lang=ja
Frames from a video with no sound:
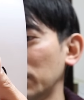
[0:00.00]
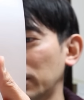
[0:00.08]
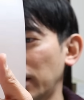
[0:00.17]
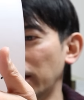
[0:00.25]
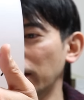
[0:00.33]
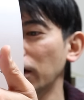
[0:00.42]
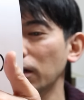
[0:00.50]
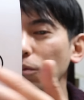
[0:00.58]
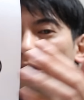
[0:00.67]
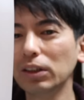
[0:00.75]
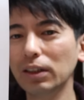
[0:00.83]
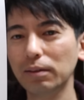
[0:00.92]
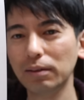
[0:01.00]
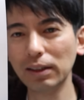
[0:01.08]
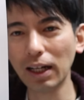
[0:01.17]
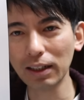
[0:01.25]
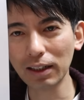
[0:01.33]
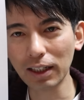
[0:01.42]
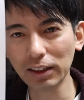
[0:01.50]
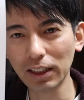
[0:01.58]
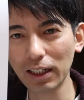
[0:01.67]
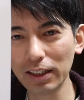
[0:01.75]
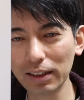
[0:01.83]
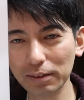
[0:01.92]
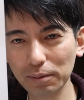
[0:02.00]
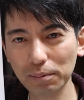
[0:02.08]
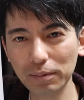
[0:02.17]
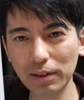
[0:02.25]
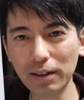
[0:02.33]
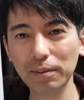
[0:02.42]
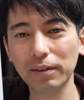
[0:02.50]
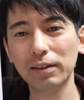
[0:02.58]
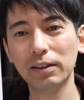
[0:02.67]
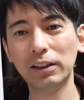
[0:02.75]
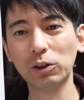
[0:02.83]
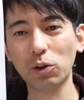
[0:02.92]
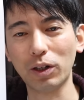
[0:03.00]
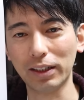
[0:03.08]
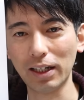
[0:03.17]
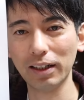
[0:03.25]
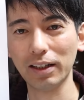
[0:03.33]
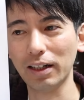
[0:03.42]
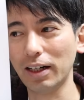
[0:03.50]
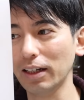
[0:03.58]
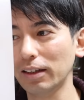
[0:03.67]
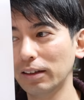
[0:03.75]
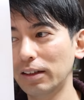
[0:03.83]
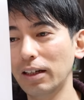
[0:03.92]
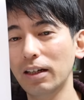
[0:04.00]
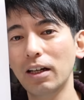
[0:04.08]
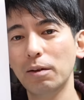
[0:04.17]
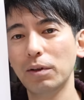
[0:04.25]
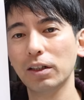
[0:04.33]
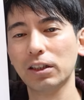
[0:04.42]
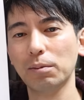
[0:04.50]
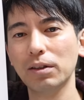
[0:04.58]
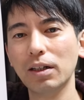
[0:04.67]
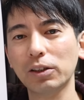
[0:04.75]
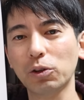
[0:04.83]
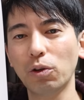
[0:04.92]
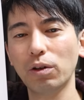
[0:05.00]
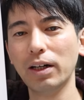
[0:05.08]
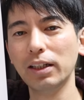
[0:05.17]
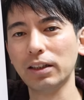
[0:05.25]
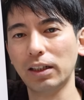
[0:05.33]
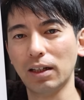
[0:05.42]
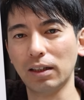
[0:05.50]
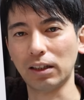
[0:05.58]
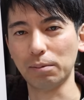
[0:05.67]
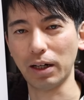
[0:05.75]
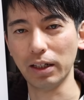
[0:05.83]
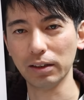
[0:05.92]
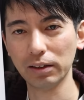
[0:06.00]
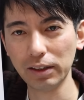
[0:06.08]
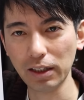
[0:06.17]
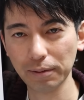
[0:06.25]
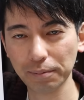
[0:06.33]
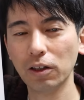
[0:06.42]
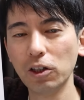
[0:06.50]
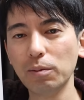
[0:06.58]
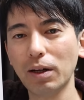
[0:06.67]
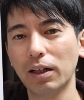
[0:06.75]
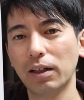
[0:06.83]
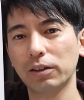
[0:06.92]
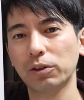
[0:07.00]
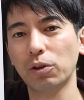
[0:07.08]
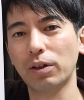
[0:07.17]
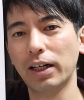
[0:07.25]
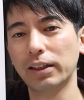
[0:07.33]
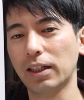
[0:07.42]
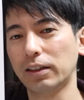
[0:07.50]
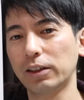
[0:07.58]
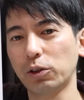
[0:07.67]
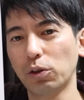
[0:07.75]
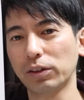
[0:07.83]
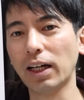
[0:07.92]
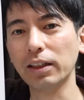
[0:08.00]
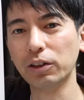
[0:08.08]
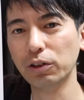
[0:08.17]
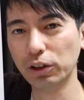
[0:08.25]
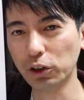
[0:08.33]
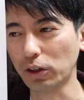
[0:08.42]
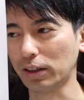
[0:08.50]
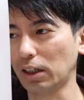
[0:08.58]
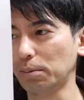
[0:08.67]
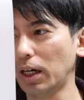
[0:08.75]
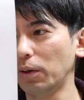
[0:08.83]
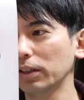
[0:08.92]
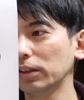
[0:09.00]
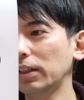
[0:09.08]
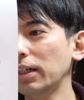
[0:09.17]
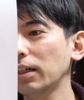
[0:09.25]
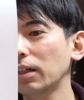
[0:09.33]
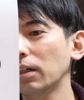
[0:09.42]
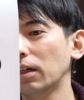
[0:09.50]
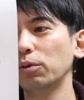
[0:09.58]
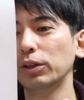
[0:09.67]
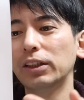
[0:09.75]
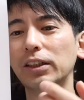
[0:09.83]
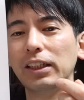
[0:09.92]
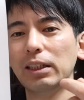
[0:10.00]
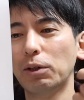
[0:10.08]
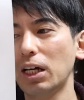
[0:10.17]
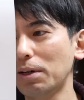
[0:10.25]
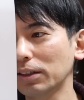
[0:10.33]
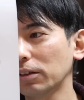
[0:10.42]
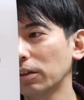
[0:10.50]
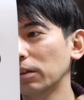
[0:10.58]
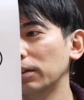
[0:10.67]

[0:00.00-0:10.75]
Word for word: まして、もし何かしらが、ね、事故か何かがあって、皆様が障害者になった場合ですね。例えば、障害者手帳のさんきゅう以上になった場合はですね、もう一時金でもらえます。